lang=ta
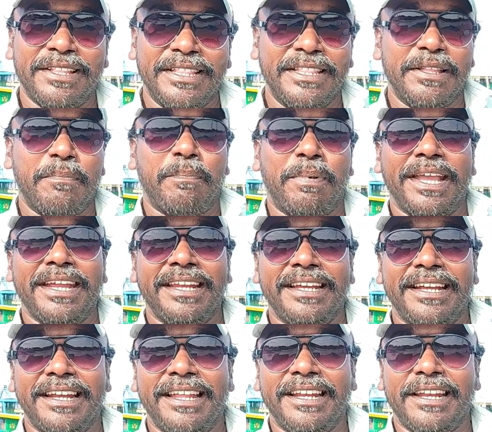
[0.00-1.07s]
இந்த
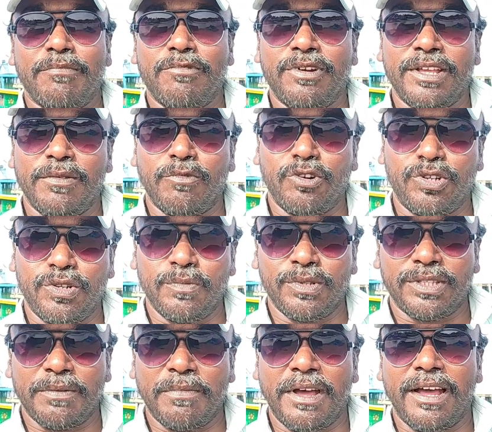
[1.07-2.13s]
பயணங்களை நம்மளுடைய
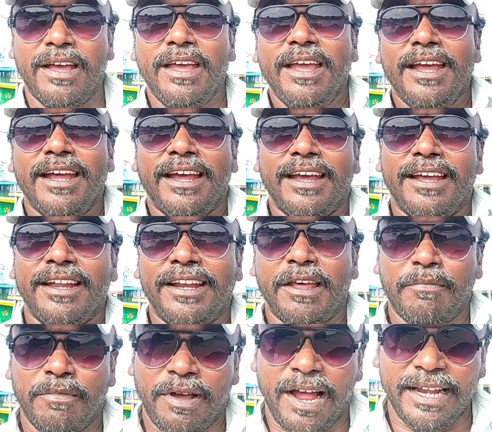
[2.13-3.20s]
ஒட்டுமொத்தமாக
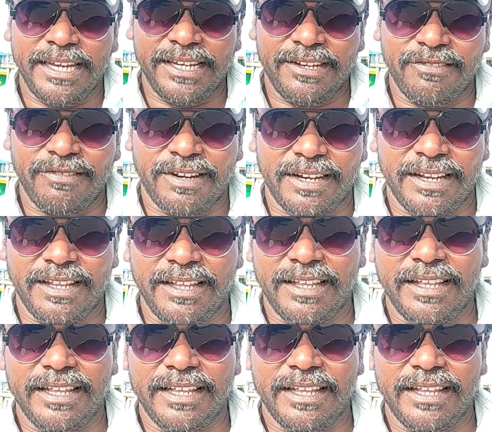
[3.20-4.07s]
நம்ம ஆட்டிகிட்டு வர்ற